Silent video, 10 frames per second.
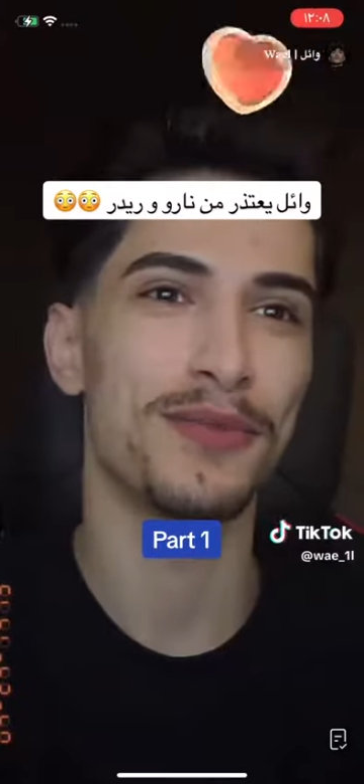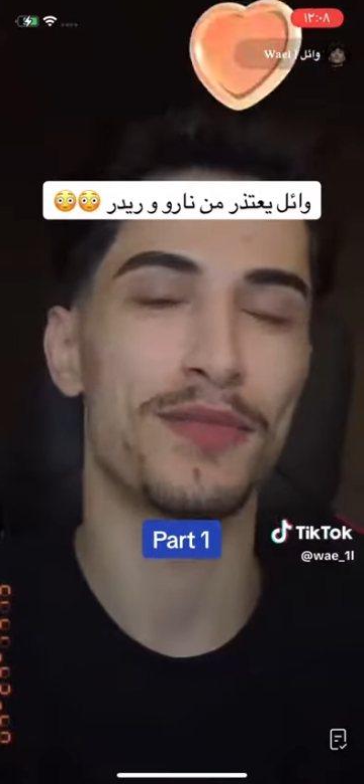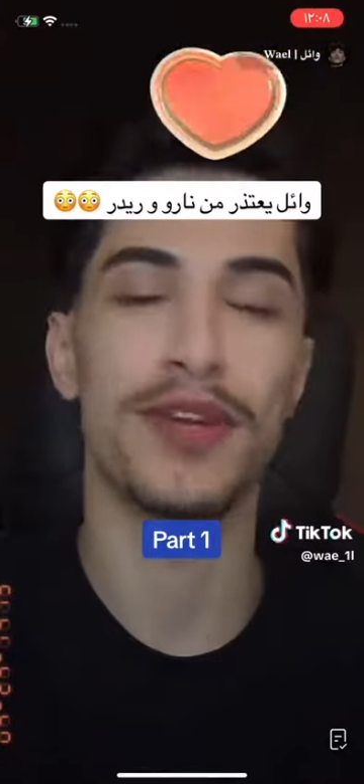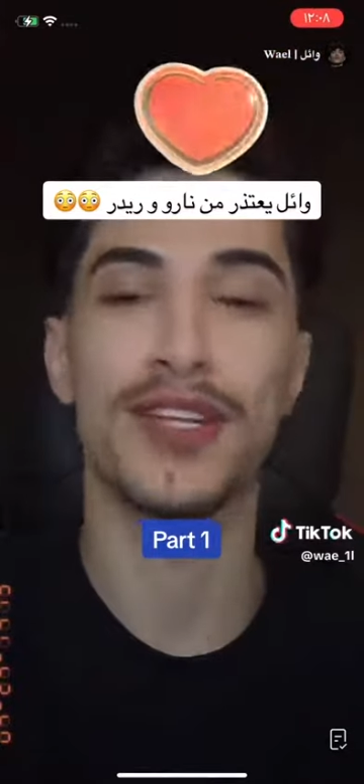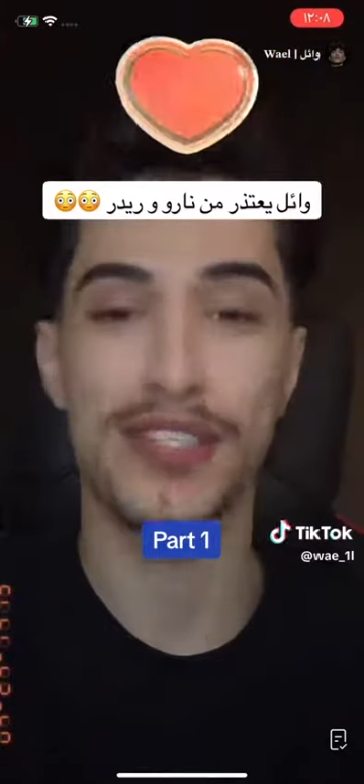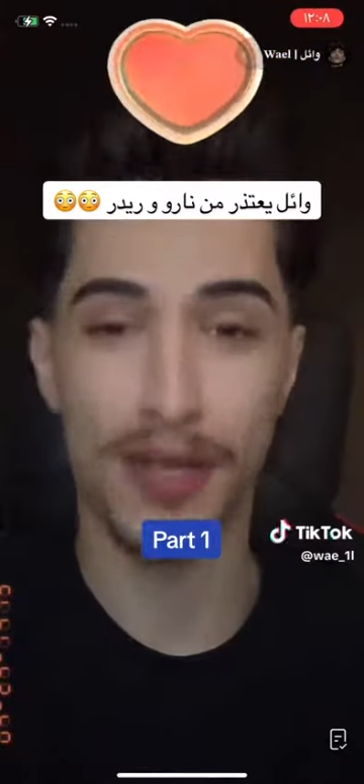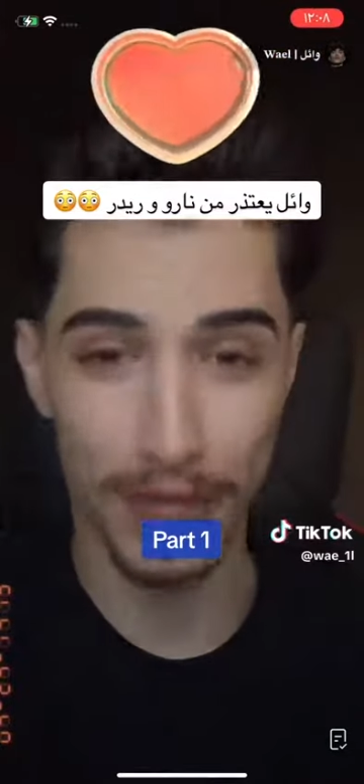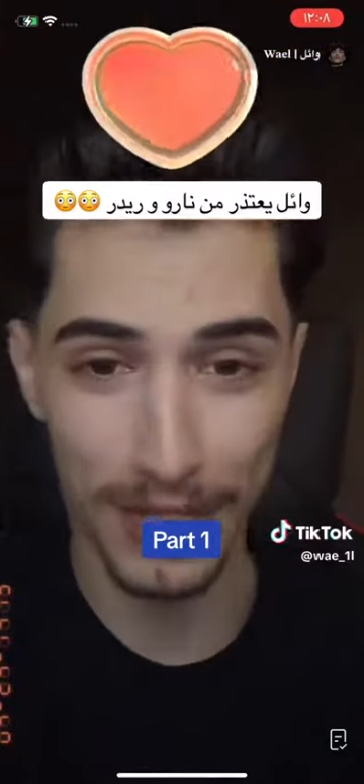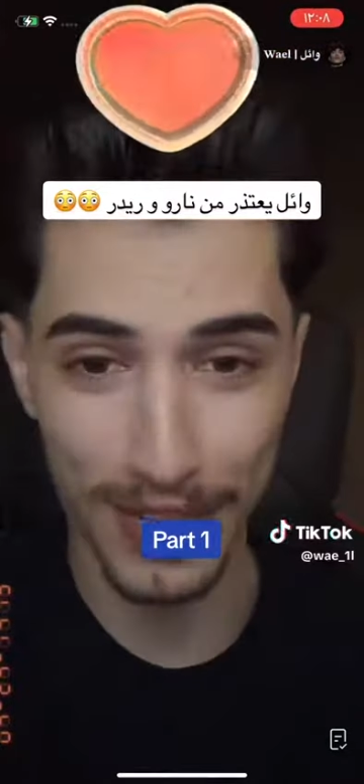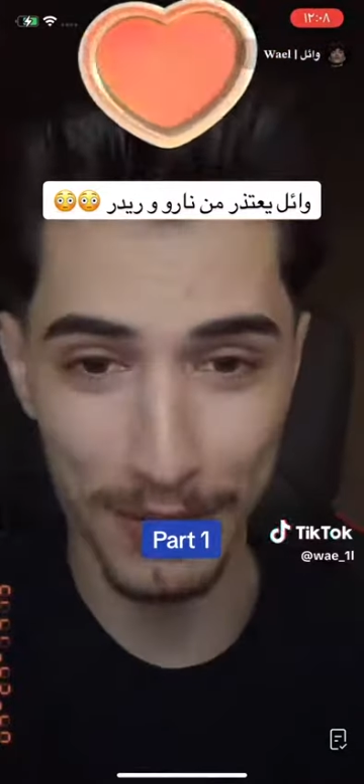واتمنى
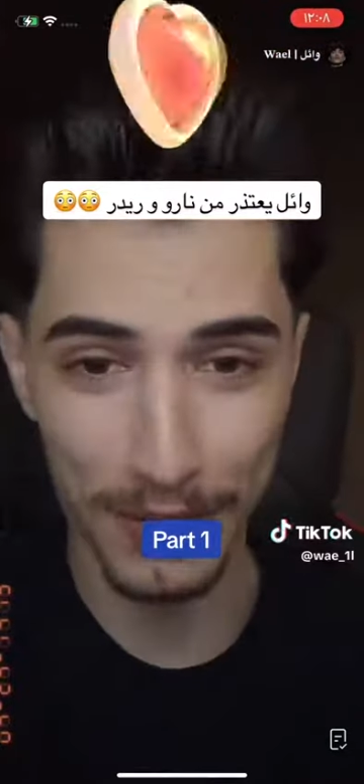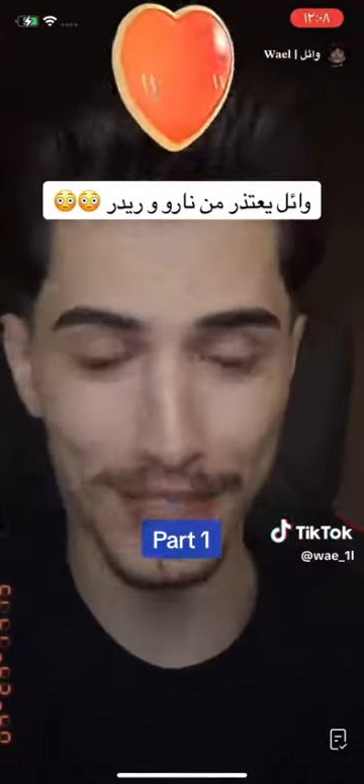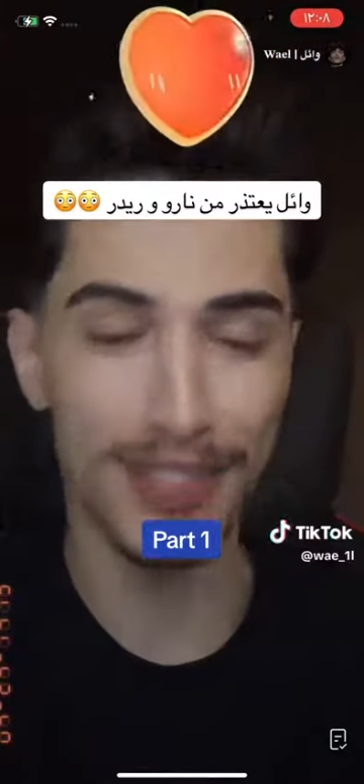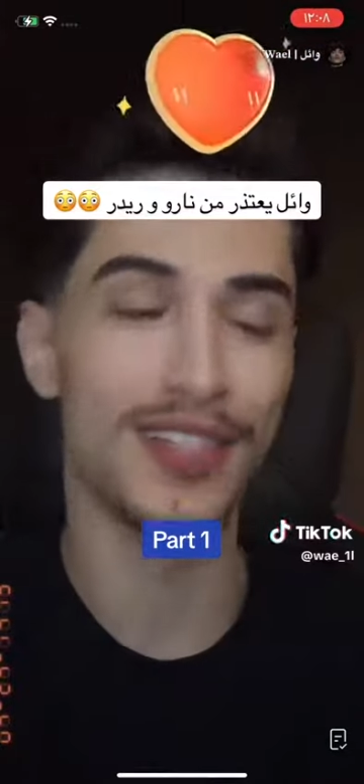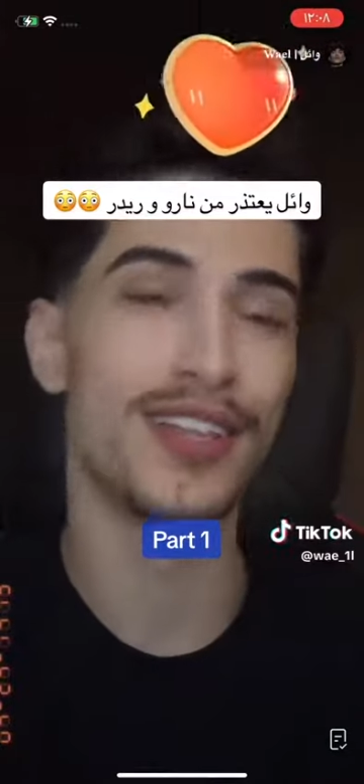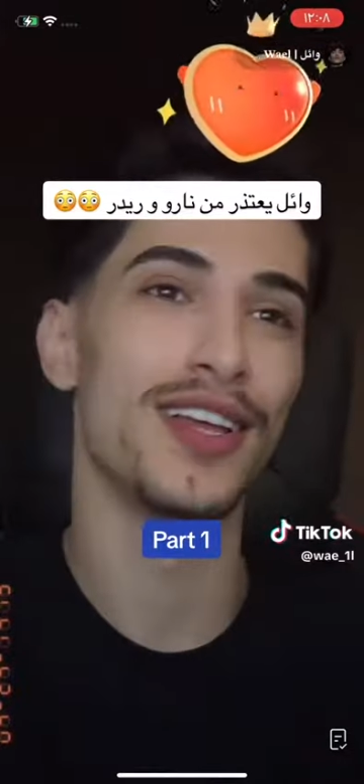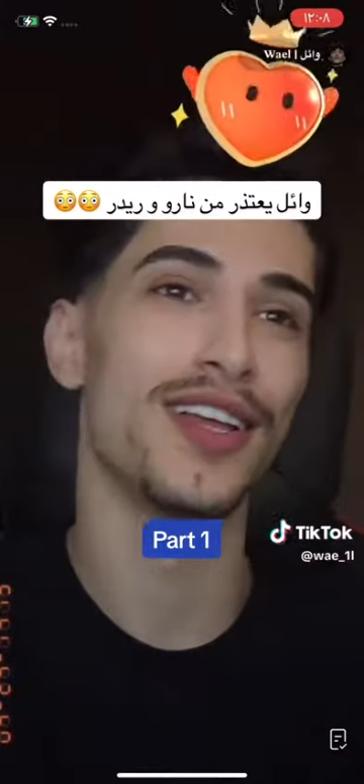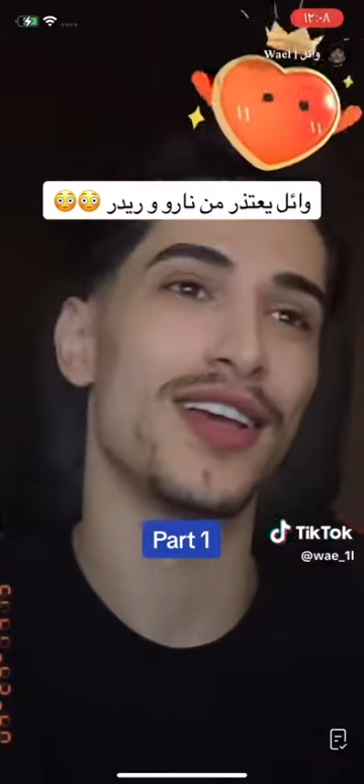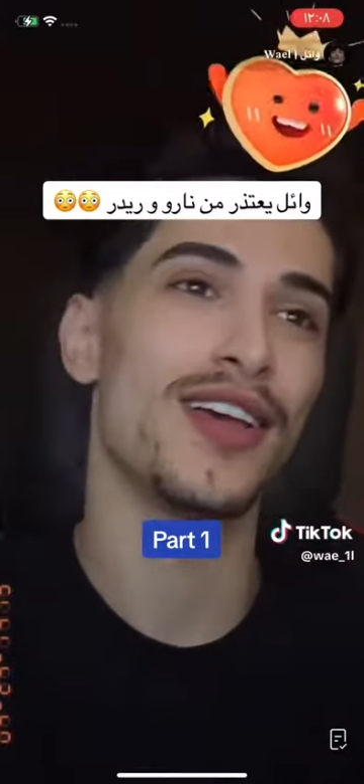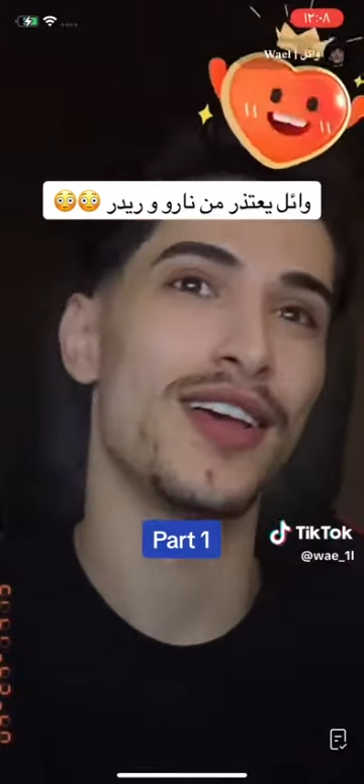تسامحني كمان
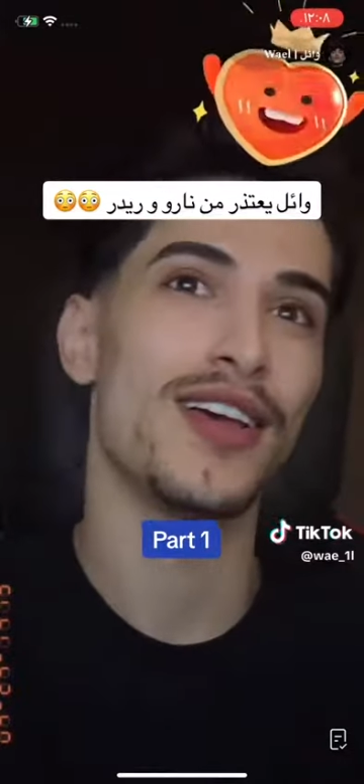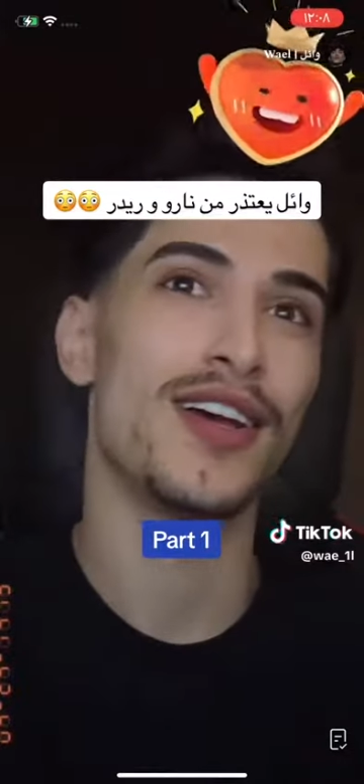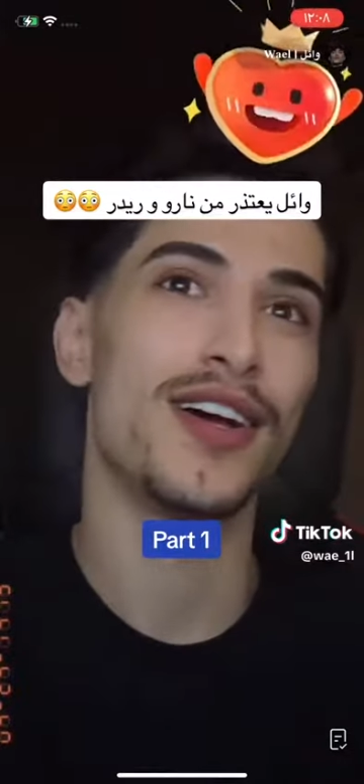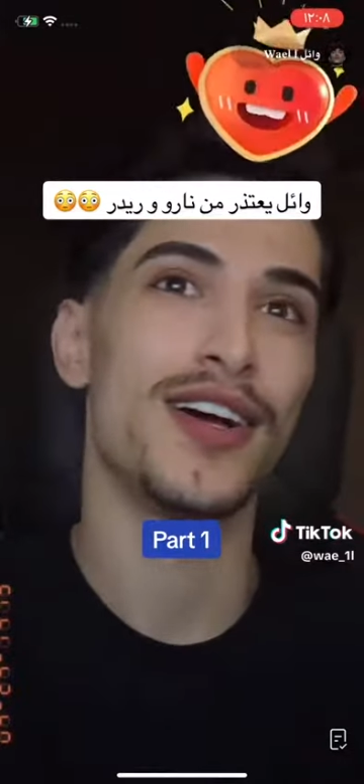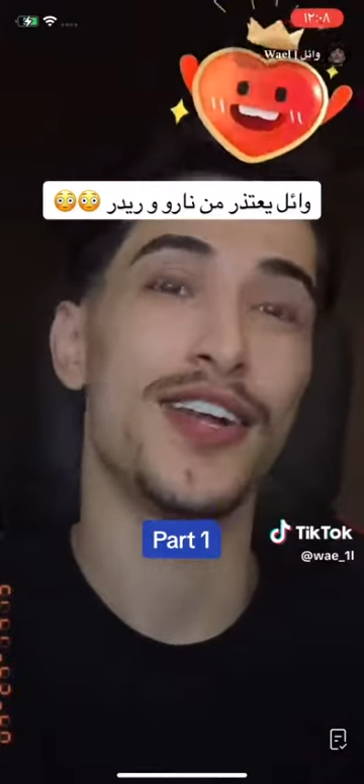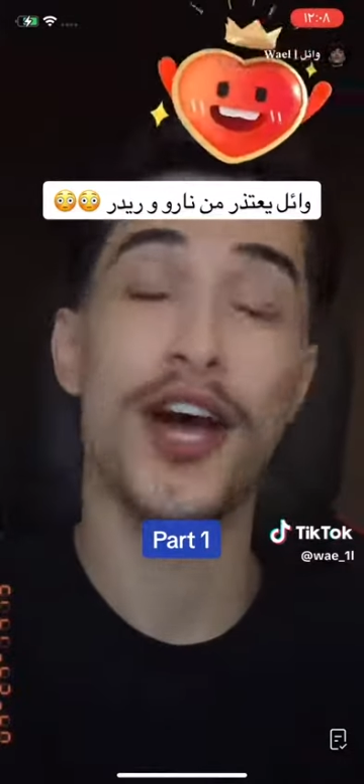آه،